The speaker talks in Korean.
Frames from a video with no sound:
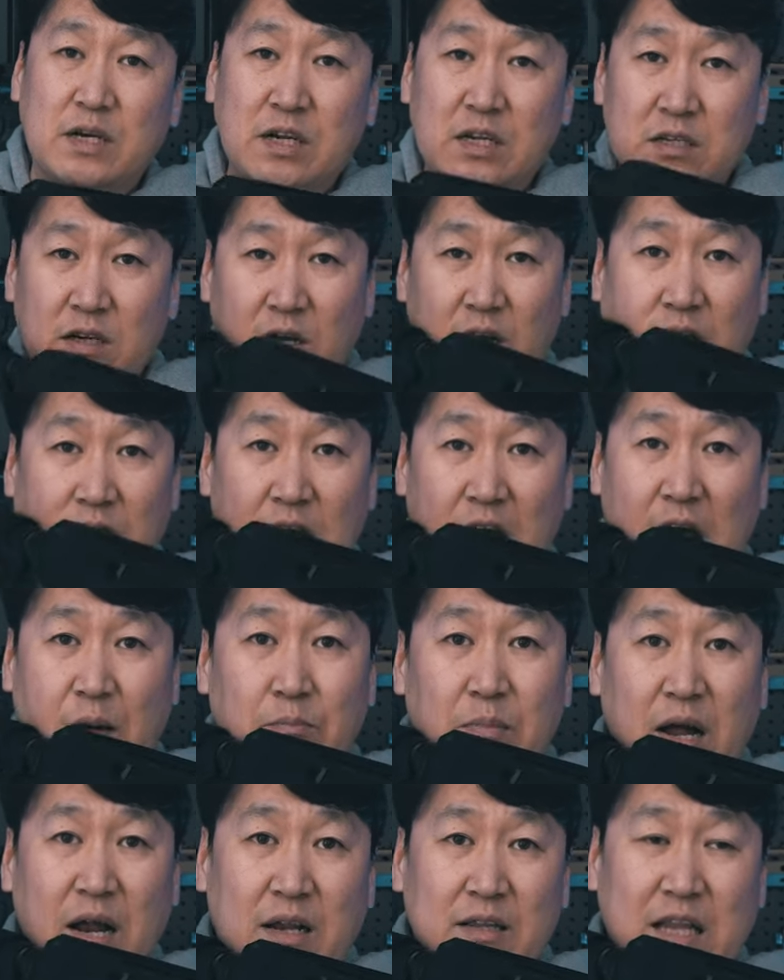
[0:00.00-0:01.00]
그래서
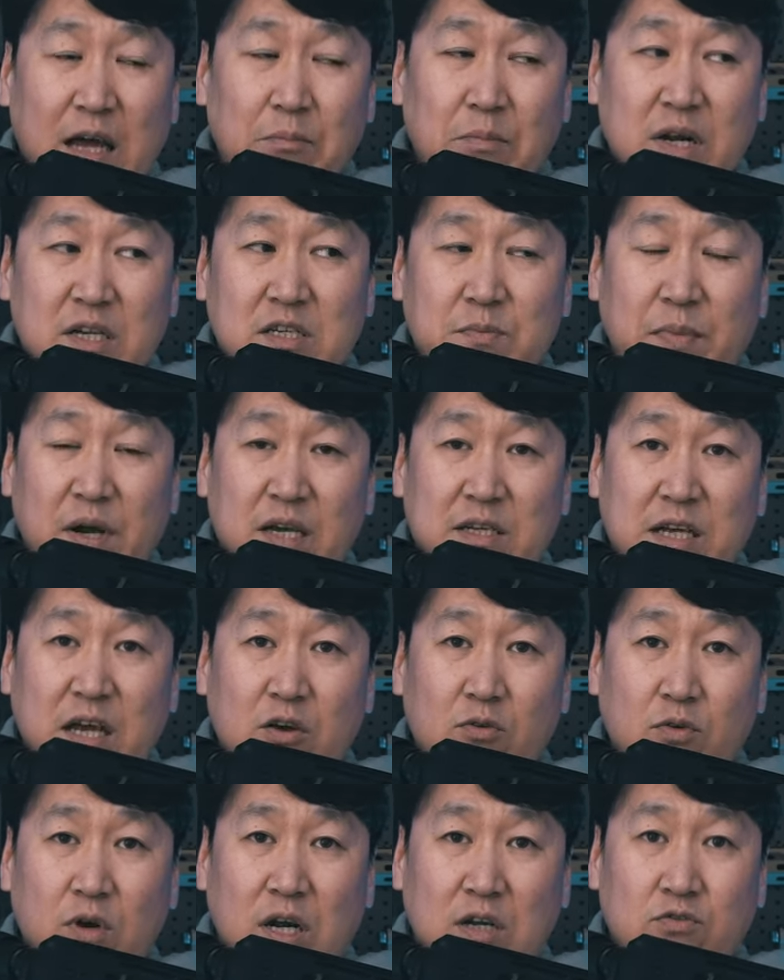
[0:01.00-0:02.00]
한발, 단발씩밖에
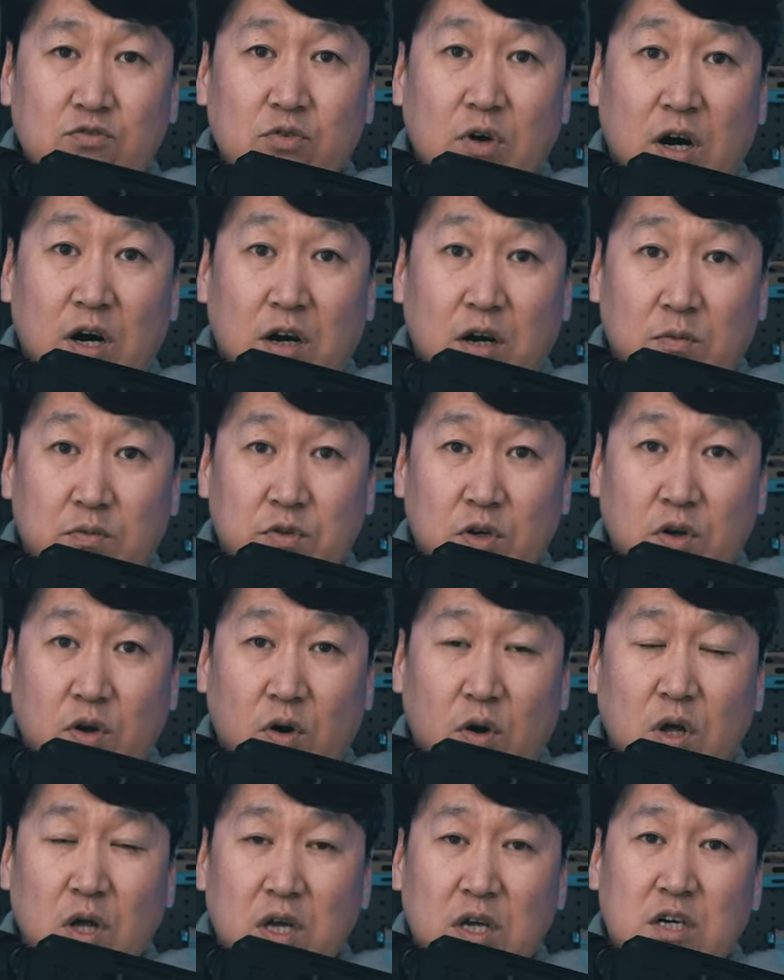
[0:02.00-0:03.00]
사용을 할 수가 없어요.